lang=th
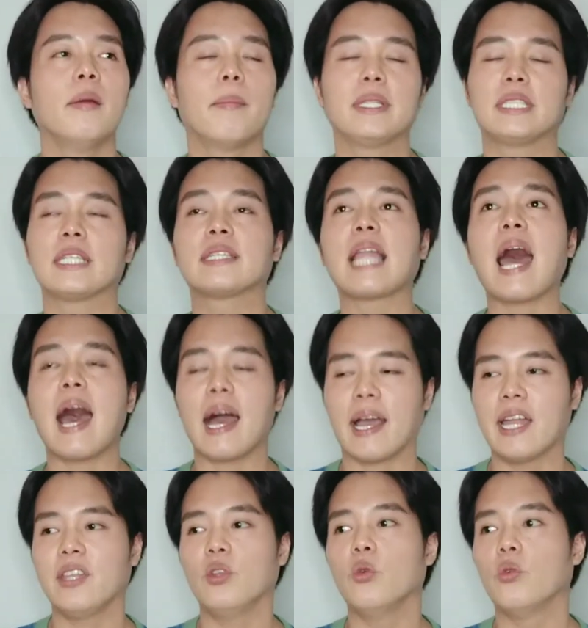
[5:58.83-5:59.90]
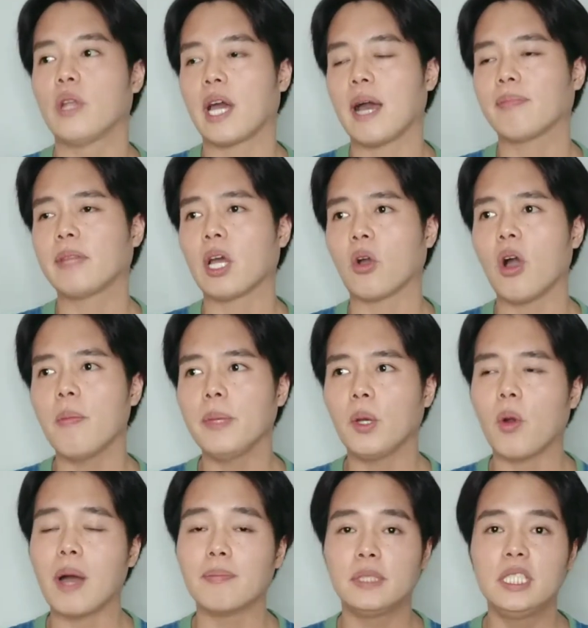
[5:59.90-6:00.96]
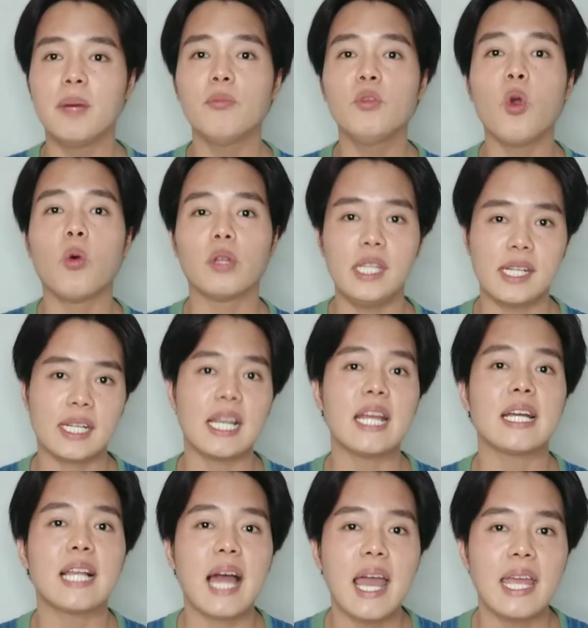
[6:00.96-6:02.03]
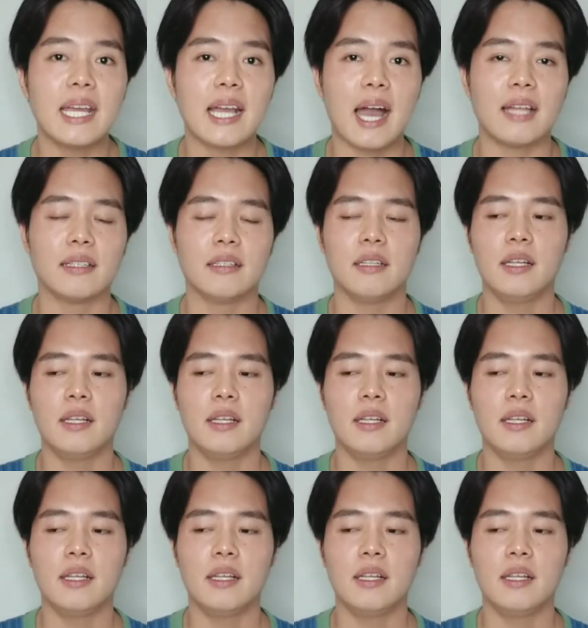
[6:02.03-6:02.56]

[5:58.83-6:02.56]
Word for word: มันจะต่างกันอยู่นะครับแต่ก็มีความเชื่อมโยงที่ใกล้ๆกัน